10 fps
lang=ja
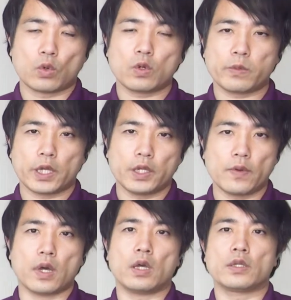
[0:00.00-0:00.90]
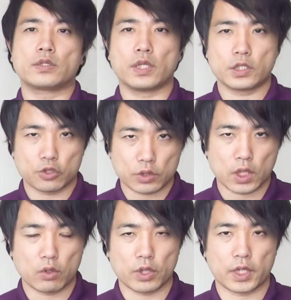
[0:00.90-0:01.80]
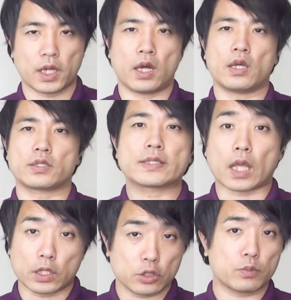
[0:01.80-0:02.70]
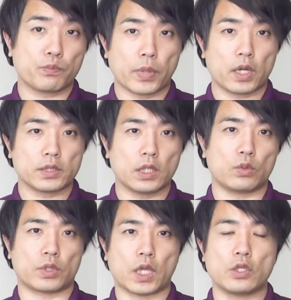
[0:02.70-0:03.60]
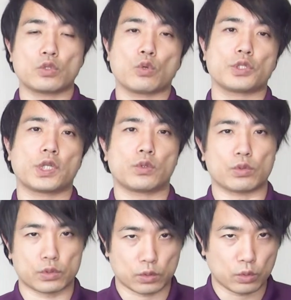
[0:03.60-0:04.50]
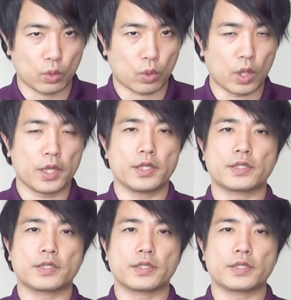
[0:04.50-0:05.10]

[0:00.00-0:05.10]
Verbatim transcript: この場合には摂取カロリーが さんじゅっパーセント 減少したとすると